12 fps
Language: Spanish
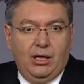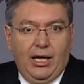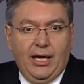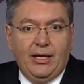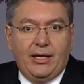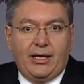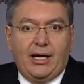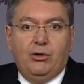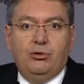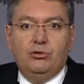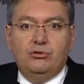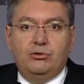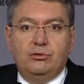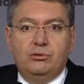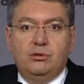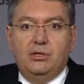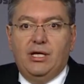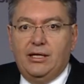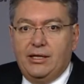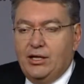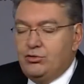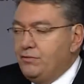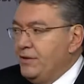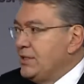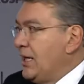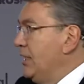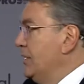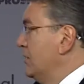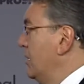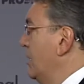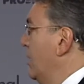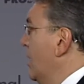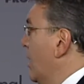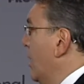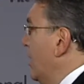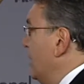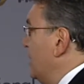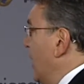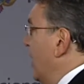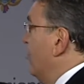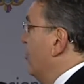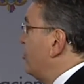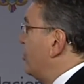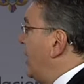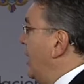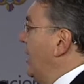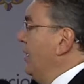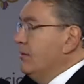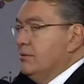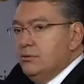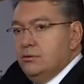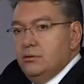en recaudos y en ingresos fiscales, tenemos que